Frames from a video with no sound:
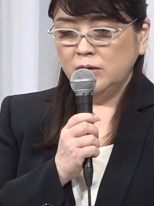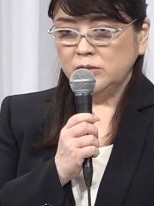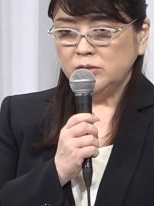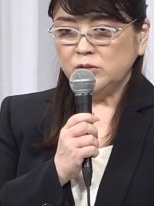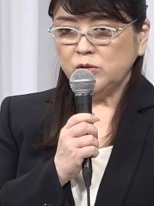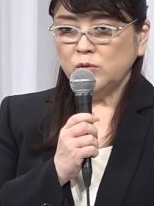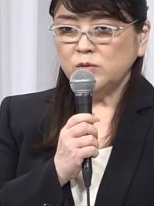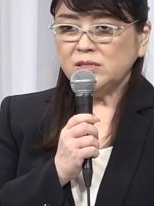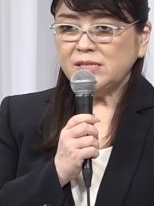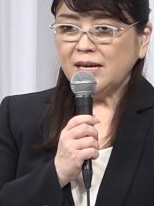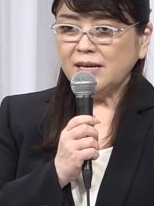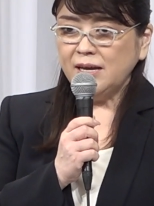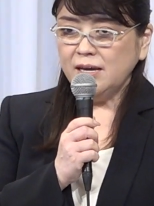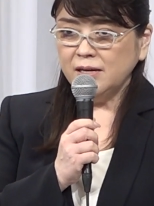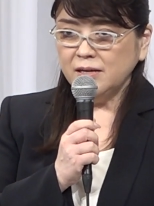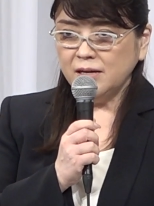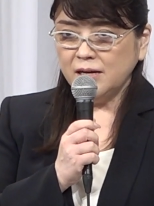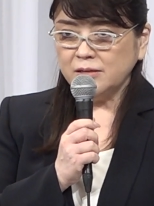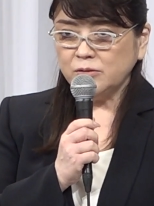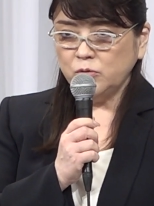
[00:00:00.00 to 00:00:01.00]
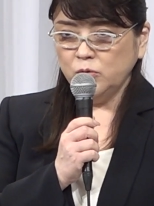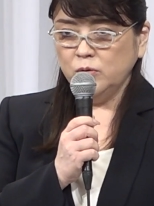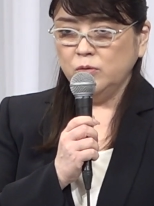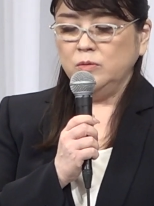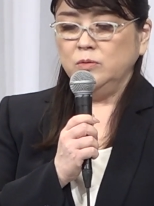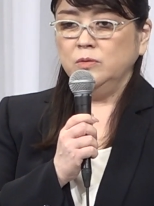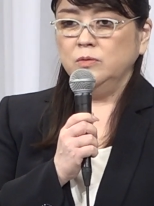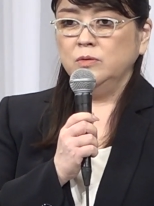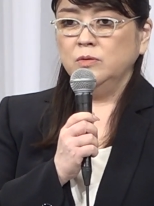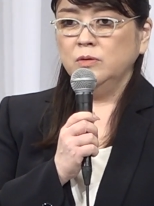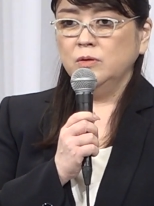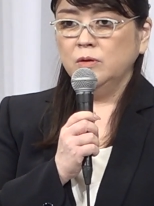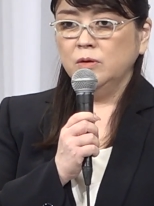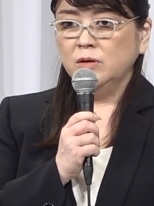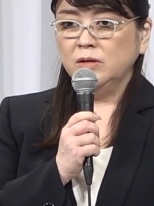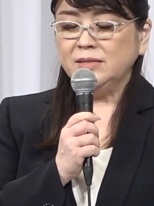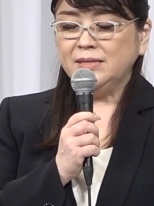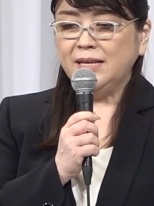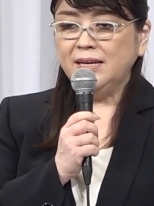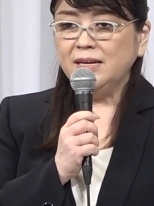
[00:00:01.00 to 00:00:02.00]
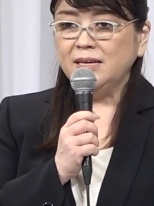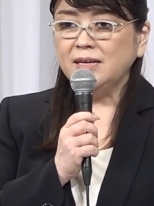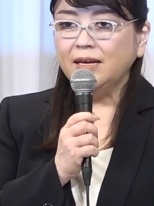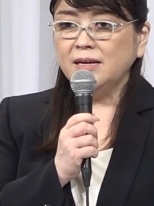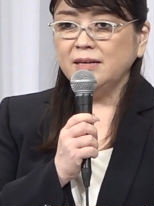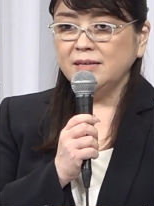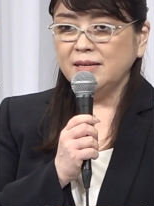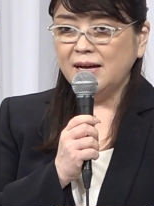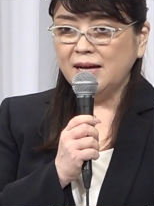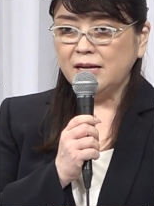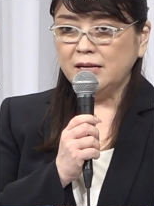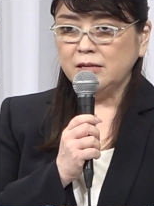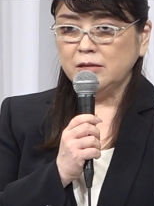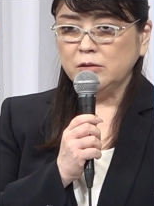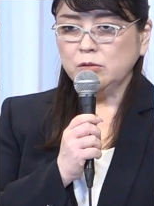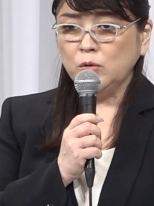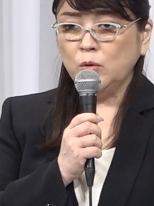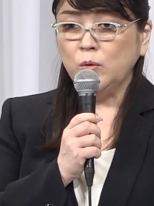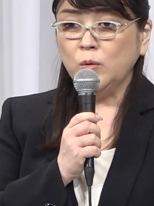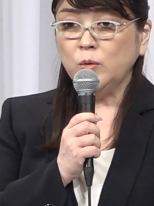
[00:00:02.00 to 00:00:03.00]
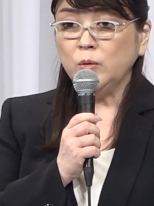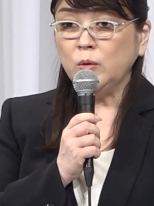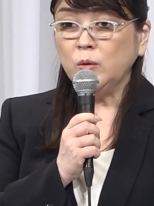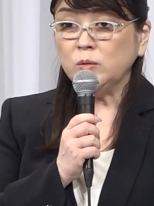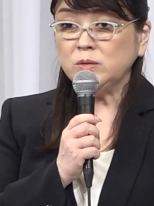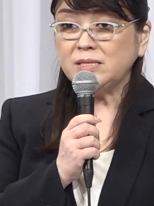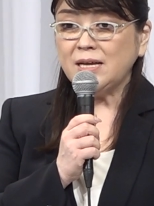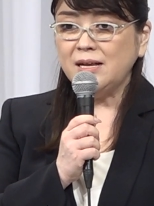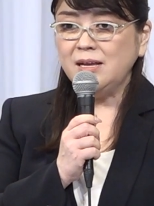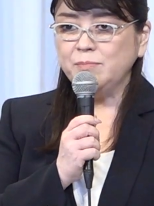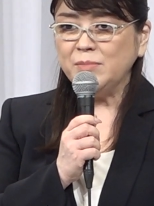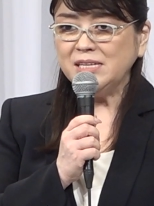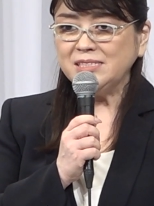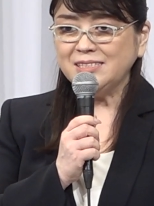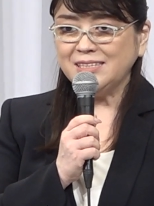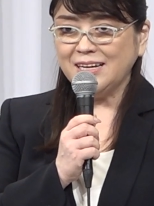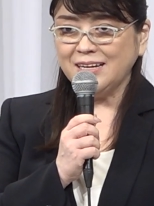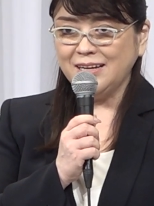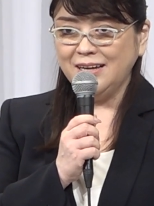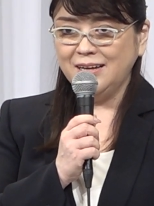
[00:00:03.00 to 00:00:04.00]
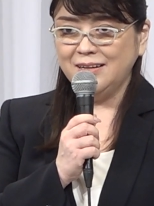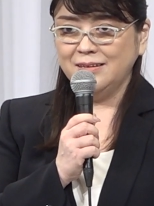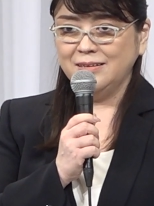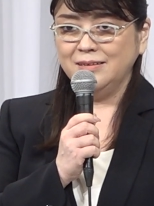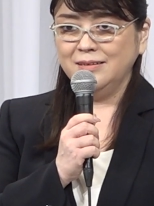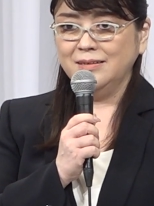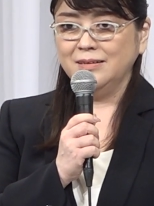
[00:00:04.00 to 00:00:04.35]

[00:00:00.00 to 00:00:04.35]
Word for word: 調査結果と提言が公表されましたが